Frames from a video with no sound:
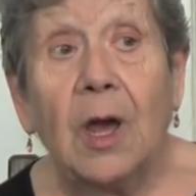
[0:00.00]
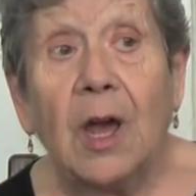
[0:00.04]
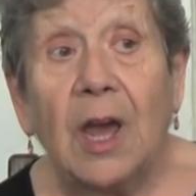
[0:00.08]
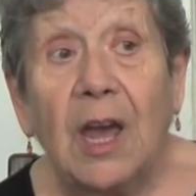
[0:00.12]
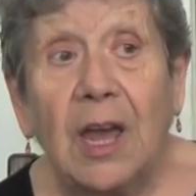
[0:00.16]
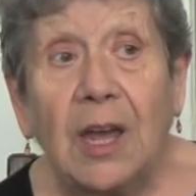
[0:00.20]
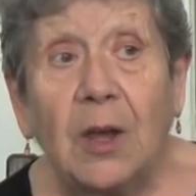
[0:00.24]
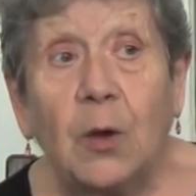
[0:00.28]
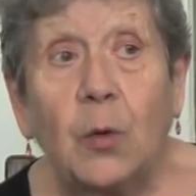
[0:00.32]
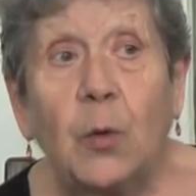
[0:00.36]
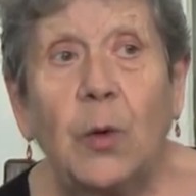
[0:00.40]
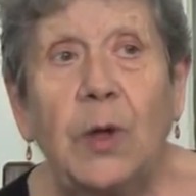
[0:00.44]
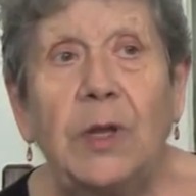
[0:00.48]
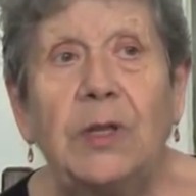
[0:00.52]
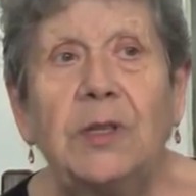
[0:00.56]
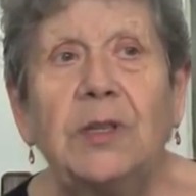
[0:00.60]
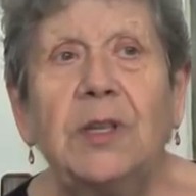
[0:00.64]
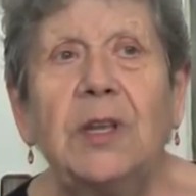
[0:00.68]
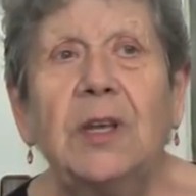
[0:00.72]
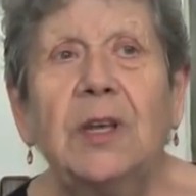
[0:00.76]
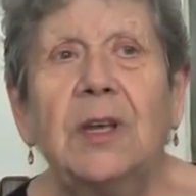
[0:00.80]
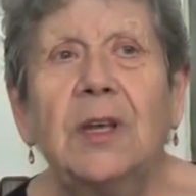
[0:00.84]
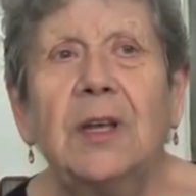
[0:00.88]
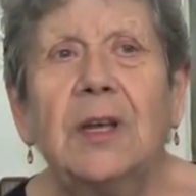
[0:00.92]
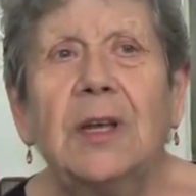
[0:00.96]
e
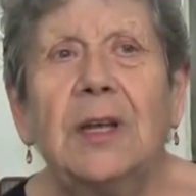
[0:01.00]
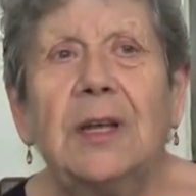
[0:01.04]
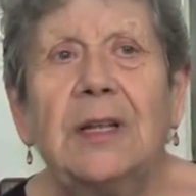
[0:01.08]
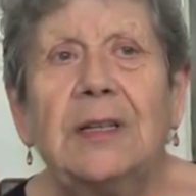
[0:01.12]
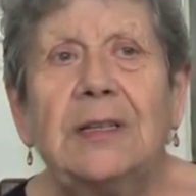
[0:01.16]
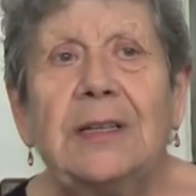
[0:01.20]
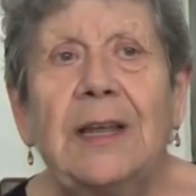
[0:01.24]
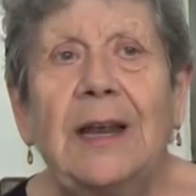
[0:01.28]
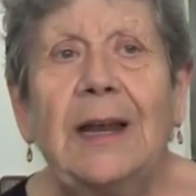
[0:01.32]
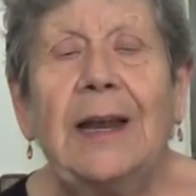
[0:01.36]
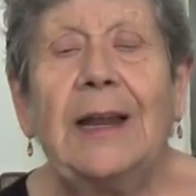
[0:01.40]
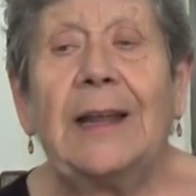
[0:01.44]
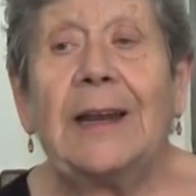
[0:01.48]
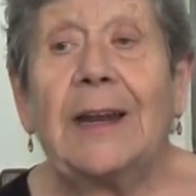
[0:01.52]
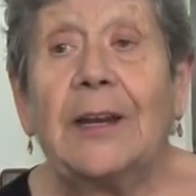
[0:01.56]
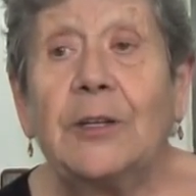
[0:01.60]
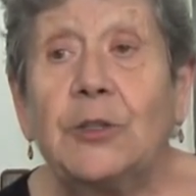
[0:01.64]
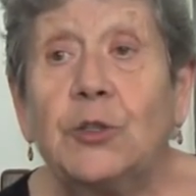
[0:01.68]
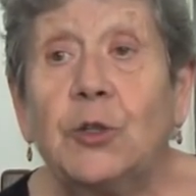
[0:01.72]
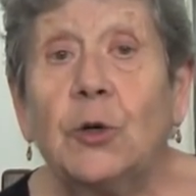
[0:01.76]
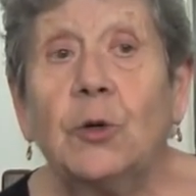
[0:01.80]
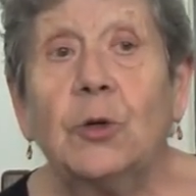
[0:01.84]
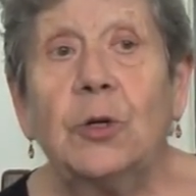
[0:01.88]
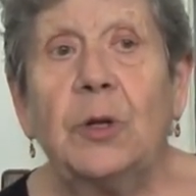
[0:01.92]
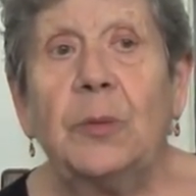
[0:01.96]
quindi della
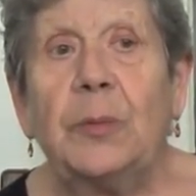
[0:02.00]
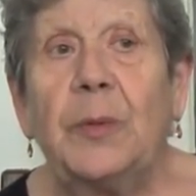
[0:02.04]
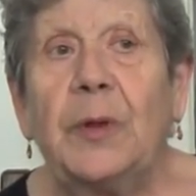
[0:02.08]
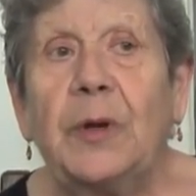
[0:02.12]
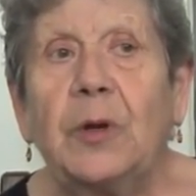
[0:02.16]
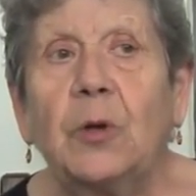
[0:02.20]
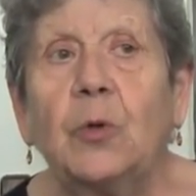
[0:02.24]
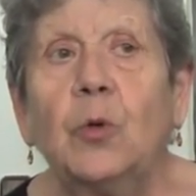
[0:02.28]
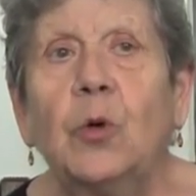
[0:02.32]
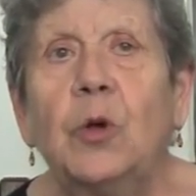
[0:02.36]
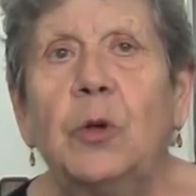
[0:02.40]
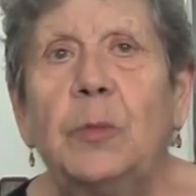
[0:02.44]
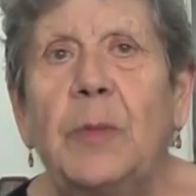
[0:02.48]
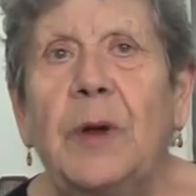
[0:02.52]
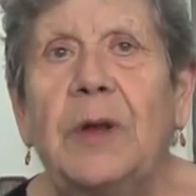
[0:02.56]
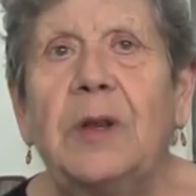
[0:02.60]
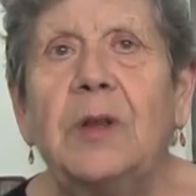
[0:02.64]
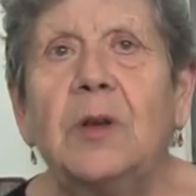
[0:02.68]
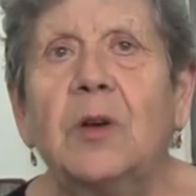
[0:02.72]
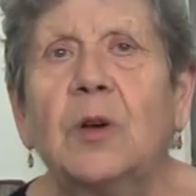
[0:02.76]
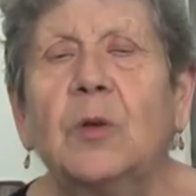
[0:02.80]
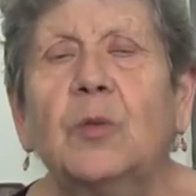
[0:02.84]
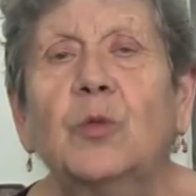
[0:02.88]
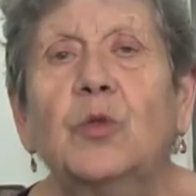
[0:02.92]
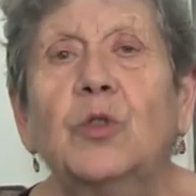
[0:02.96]
ragione per cui i
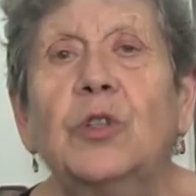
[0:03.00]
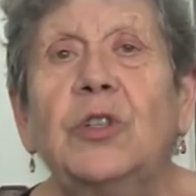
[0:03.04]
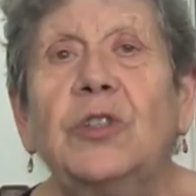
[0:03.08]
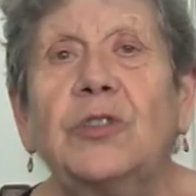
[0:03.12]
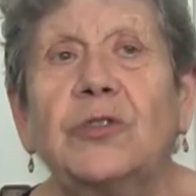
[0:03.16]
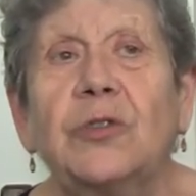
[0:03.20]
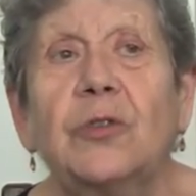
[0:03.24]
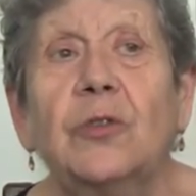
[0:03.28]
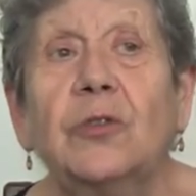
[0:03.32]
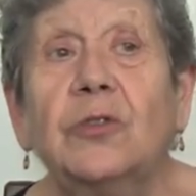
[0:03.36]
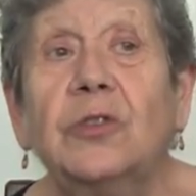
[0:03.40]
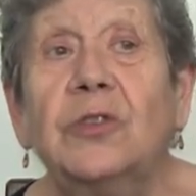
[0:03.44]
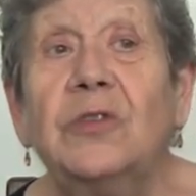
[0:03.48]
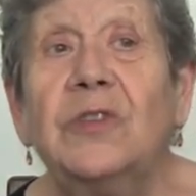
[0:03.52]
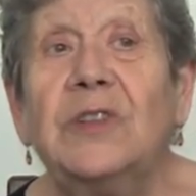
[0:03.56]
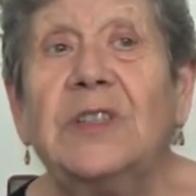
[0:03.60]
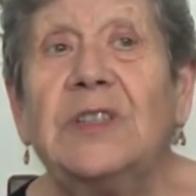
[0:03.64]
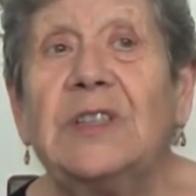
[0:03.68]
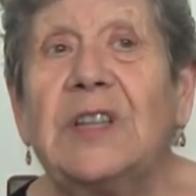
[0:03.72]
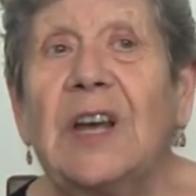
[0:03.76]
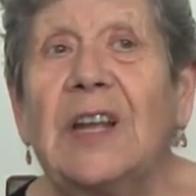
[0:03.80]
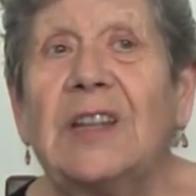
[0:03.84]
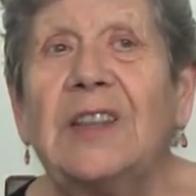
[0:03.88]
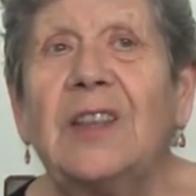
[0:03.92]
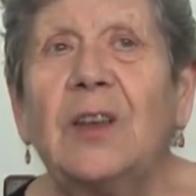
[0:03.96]
beni comuni sono
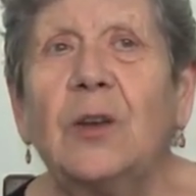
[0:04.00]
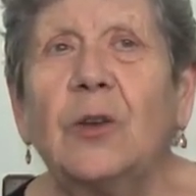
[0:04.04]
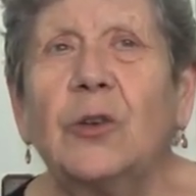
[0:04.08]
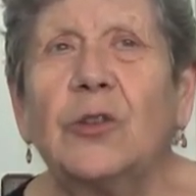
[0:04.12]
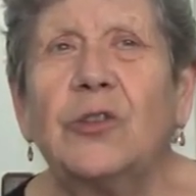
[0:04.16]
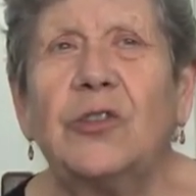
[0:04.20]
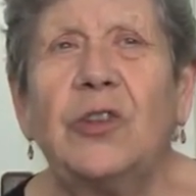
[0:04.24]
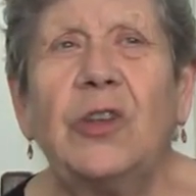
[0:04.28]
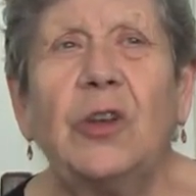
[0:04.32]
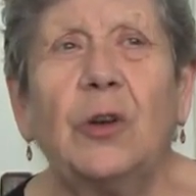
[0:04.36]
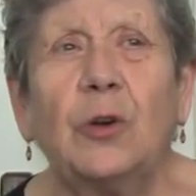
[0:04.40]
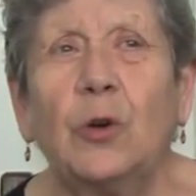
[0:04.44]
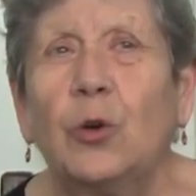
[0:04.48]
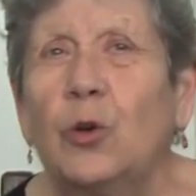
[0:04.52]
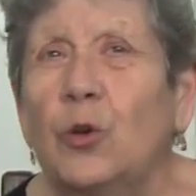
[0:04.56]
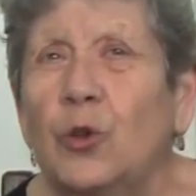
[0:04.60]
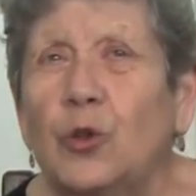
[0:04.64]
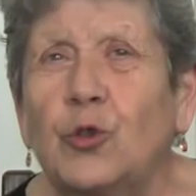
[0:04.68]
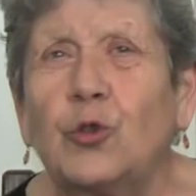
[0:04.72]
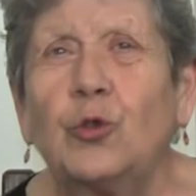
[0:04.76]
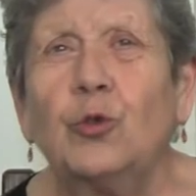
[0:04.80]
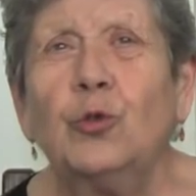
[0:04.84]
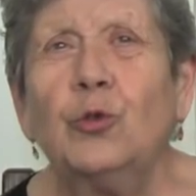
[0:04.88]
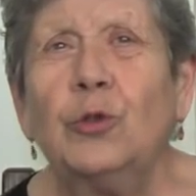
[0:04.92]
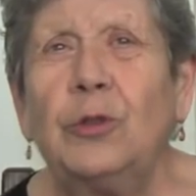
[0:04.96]
diventati così
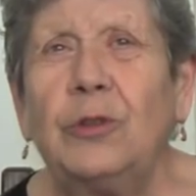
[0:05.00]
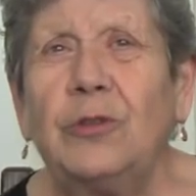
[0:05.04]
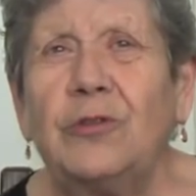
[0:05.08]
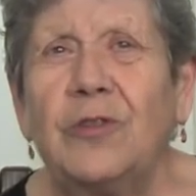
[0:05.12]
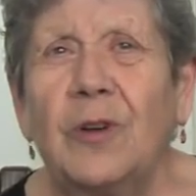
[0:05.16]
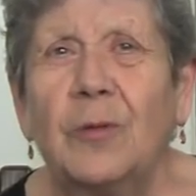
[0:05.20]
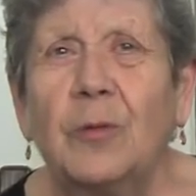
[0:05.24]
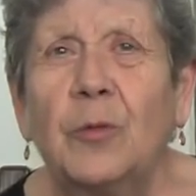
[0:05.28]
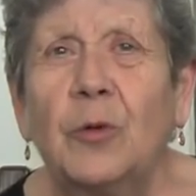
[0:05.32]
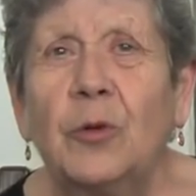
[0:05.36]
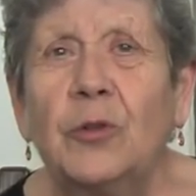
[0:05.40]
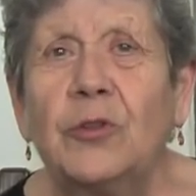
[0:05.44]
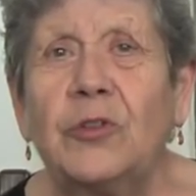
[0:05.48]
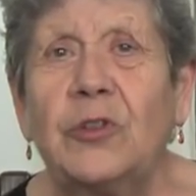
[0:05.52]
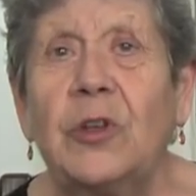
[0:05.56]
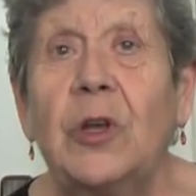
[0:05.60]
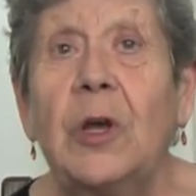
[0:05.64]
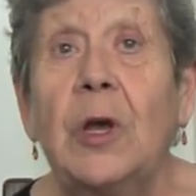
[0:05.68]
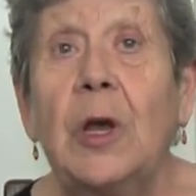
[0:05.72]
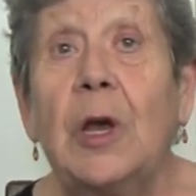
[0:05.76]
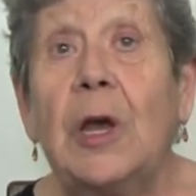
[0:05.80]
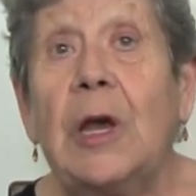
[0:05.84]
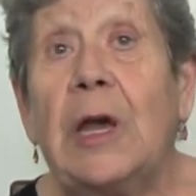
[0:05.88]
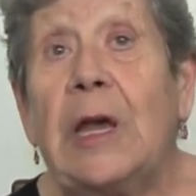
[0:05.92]
conosciuti, famosi.